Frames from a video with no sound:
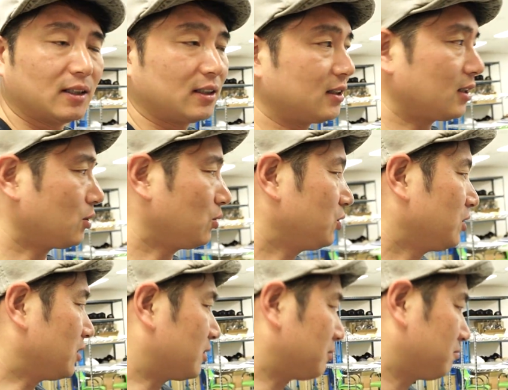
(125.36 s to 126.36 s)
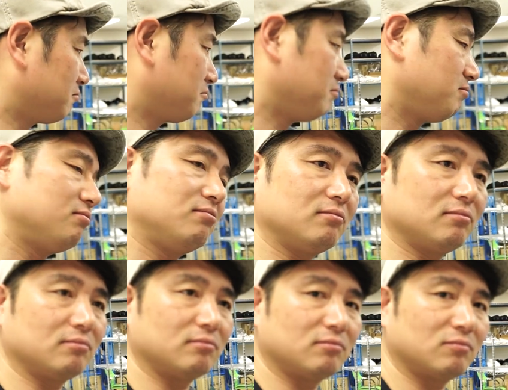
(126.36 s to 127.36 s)
그래서 오늘은
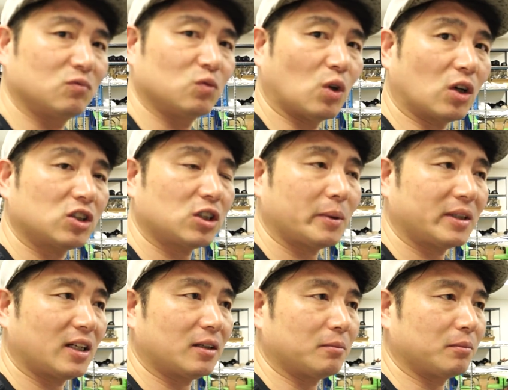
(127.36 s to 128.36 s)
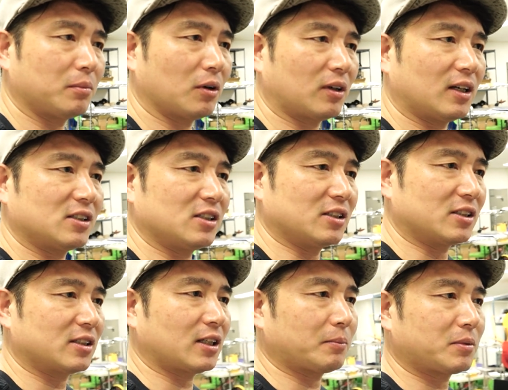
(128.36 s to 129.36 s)
음, 워크숍에 대한 몇
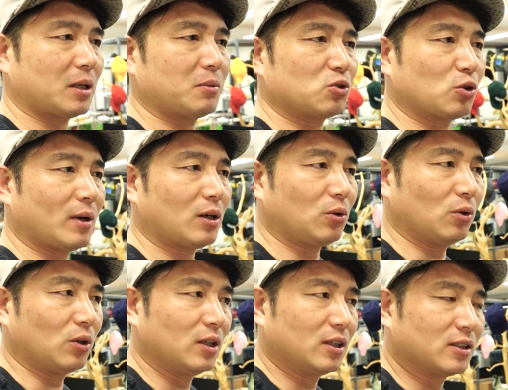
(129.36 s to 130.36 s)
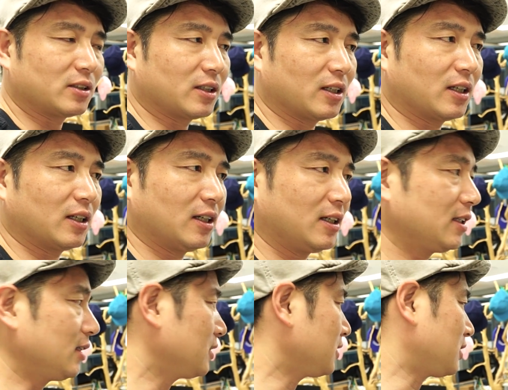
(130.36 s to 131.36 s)
가지 잡담을 좀 하고 제
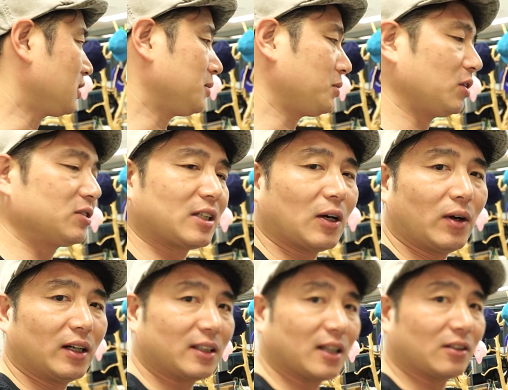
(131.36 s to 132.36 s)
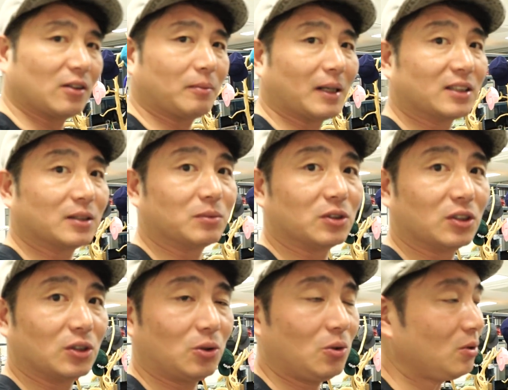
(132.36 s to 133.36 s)
지금 현 상황에 대해서
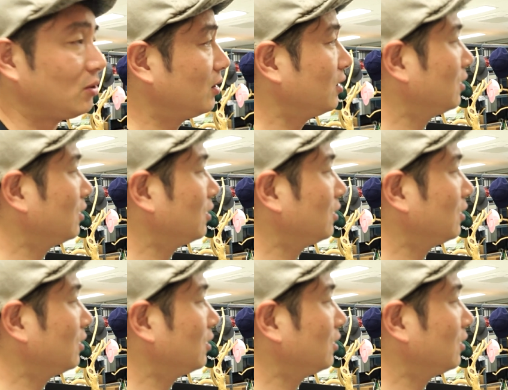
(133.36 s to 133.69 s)
말씀드리고